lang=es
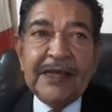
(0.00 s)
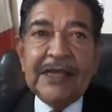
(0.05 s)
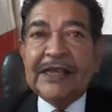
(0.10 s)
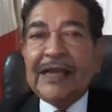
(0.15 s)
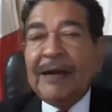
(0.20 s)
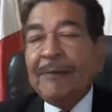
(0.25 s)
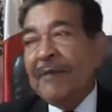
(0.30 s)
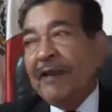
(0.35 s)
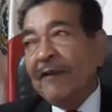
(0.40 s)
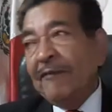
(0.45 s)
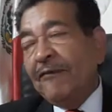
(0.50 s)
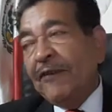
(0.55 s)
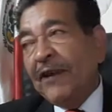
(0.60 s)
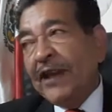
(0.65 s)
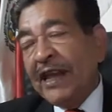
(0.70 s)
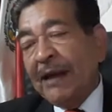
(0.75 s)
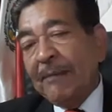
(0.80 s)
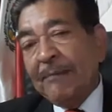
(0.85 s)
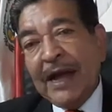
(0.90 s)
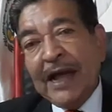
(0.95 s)
También
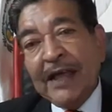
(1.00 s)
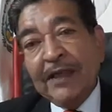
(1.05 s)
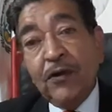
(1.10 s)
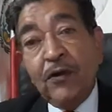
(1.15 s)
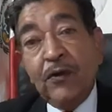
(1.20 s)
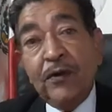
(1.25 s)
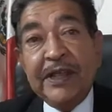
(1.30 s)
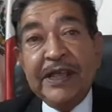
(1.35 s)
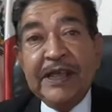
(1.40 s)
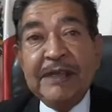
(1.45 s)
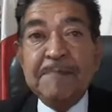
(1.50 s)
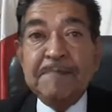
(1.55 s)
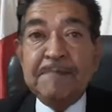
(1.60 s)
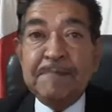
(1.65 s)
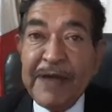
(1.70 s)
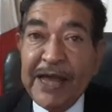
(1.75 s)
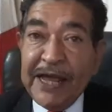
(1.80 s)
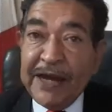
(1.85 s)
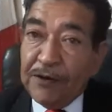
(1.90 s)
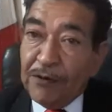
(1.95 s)
fue llamado
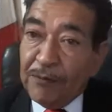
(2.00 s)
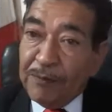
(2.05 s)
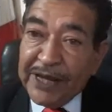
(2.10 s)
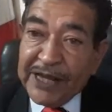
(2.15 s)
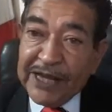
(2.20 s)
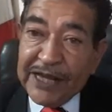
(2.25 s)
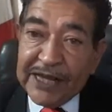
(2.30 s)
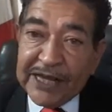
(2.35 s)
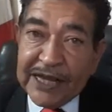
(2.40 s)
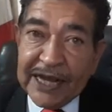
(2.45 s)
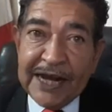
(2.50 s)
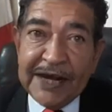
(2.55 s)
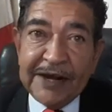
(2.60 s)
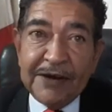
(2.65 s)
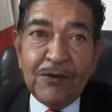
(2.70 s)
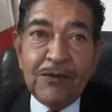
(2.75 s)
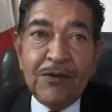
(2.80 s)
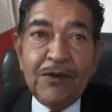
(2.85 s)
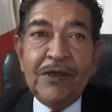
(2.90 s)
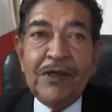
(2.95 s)
Imperio
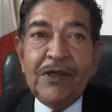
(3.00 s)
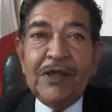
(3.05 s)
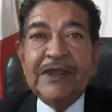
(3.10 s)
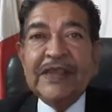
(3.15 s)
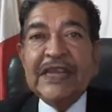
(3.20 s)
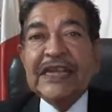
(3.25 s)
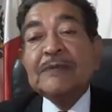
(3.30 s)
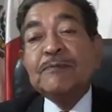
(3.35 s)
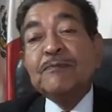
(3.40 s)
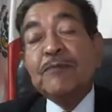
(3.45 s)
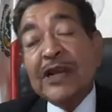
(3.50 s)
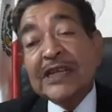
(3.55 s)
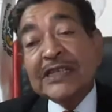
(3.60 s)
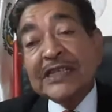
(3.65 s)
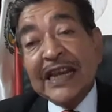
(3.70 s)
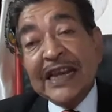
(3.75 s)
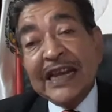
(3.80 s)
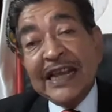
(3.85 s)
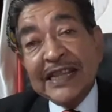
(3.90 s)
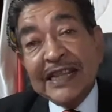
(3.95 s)
Mexicano después
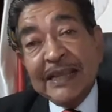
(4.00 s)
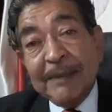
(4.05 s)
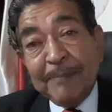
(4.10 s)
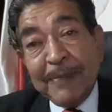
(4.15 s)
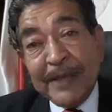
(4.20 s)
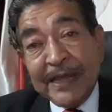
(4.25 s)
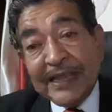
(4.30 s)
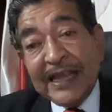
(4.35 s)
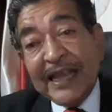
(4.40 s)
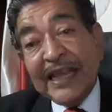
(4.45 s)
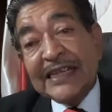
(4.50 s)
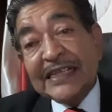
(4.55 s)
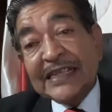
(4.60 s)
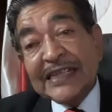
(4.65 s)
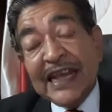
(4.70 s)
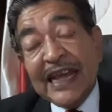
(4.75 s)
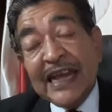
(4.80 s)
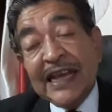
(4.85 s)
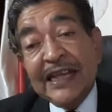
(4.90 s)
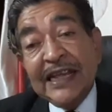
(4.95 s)
de la
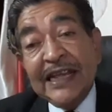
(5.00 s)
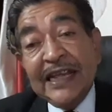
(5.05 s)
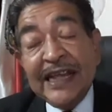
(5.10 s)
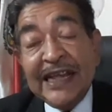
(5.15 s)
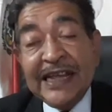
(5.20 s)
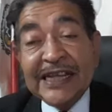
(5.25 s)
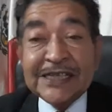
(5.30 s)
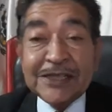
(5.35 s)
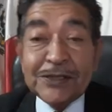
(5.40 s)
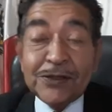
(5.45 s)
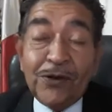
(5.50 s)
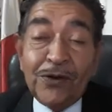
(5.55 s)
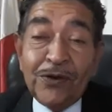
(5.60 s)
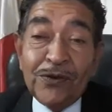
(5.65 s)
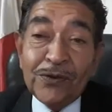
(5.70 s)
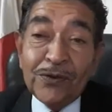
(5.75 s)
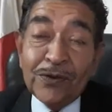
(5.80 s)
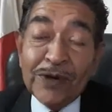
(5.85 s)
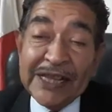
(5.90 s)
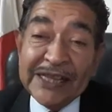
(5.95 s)
independencia, esto
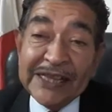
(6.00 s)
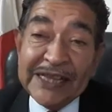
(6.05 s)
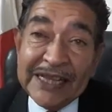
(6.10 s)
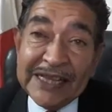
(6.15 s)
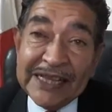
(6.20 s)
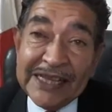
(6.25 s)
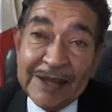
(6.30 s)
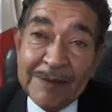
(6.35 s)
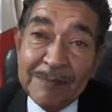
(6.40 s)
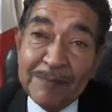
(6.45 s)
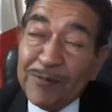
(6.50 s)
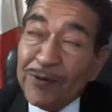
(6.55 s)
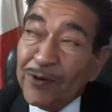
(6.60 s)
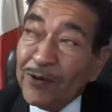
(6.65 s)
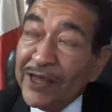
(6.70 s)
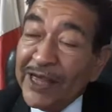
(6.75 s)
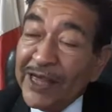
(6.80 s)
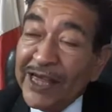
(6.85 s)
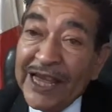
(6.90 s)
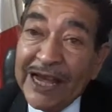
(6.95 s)
durante el tiempo
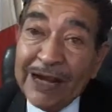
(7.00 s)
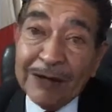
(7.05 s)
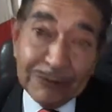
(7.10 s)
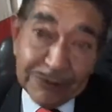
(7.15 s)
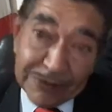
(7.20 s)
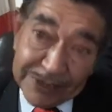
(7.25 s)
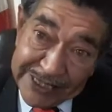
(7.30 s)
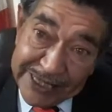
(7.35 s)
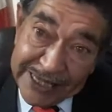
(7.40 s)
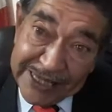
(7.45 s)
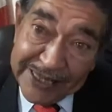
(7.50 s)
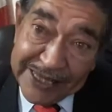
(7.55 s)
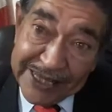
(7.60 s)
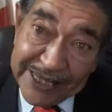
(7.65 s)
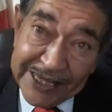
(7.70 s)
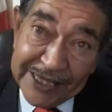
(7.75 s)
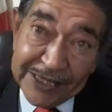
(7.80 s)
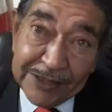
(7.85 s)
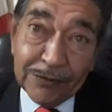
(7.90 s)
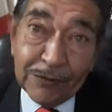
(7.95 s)
de Agustín de
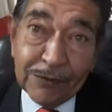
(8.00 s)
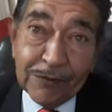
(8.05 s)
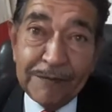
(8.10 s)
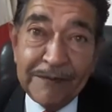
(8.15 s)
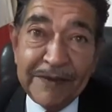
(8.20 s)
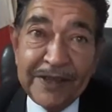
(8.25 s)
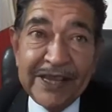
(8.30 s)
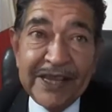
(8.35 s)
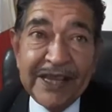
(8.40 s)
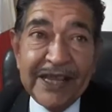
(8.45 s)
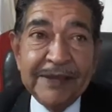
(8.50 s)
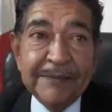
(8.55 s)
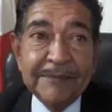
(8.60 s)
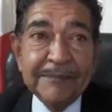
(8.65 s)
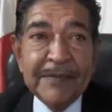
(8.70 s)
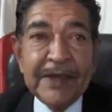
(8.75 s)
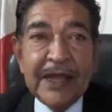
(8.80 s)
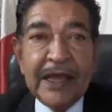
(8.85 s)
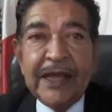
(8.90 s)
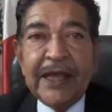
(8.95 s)
Iturbide.
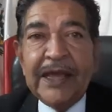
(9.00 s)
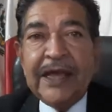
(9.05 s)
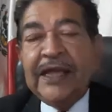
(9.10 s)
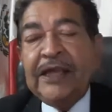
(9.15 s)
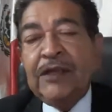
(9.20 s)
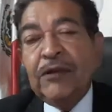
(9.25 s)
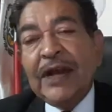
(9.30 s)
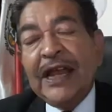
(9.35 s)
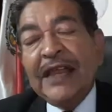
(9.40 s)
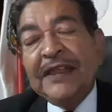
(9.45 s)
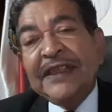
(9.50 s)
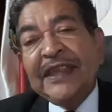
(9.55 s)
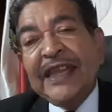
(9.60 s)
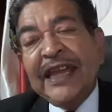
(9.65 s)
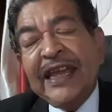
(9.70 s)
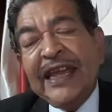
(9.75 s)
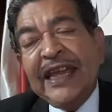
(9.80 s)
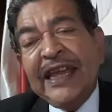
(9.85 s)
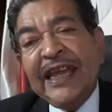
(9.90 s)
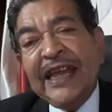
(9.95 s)
Y
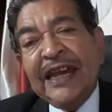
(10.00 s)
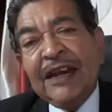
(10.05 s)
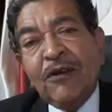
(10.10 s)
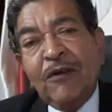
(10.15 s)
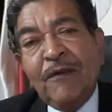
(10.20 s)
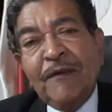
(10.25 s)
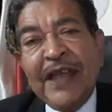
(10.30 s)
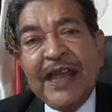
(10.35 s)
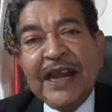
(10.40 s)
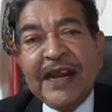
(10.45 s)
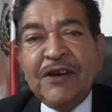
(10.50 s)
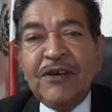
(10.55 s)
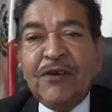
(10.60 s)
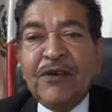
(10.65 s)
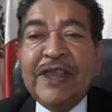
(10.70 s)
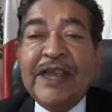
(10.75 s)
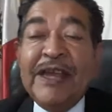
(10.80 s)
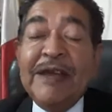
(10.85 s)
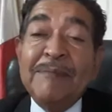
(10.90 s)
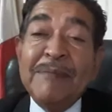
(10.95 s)
durante el gobierno
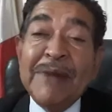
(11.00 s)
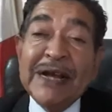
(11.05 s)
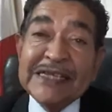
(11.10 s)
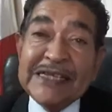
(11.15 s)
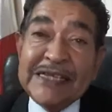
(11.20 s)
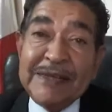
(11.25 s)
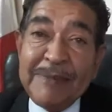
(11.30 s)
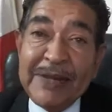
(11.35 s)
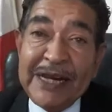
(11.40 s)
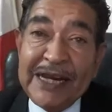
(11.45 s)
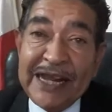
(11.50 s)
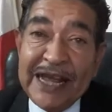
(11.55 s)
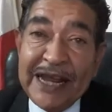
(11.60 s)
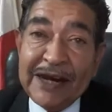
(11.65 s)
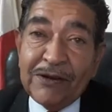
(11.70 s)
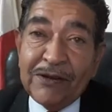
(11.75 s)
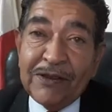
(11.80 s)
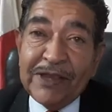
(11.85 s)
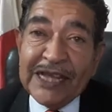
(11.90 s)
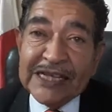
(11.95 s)
de
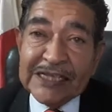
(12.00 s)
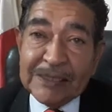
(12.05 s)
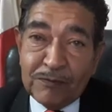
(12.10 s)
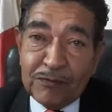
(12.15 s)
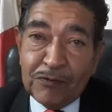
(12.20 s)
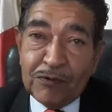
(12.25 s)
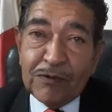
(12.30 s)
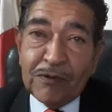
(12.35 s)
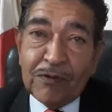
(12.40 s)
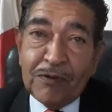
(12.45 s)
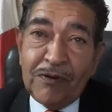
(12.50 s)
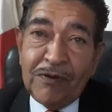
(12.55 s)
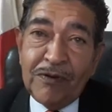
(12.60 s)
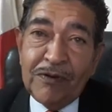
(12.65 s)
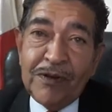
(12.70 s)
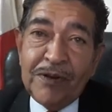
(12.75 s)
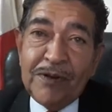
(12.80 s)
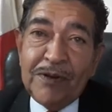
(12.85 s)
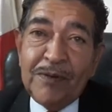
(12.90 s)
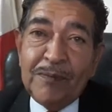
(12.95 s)
Maximiliano de Habsburgo
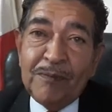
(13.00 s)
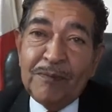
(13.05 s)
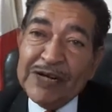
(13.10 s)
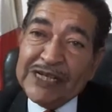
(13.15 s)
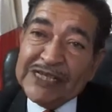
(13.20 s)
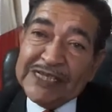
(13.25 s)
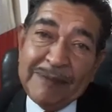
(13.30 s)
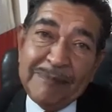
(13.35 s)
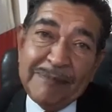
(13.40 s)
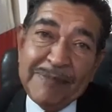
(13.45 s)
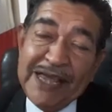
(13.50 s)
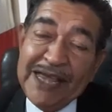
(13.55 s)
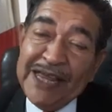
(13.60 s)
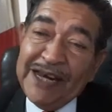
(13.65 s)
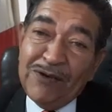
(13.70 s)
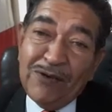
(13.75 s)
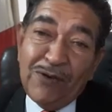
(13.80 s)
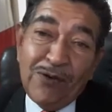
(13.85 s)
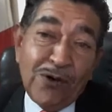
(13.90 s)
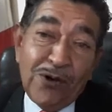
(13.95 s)
pues
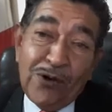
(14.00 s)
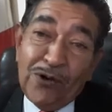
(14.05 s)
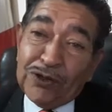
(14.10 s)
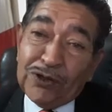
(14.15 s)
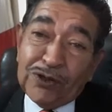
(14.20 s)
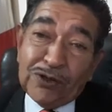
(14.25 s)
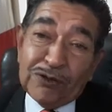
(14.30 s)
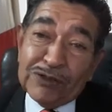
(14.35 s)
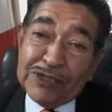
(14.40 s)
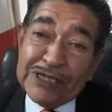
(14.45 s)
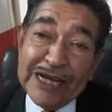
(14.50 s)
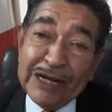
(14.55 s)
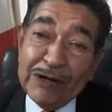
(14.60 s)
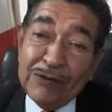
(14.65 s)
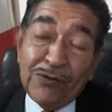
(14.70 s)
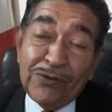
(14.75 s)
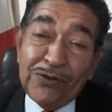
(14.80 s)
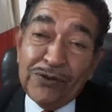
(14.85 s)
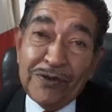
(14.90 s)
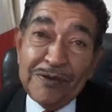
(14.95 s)
también otro
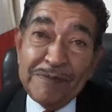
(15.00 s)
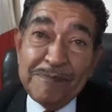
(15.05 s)
segundo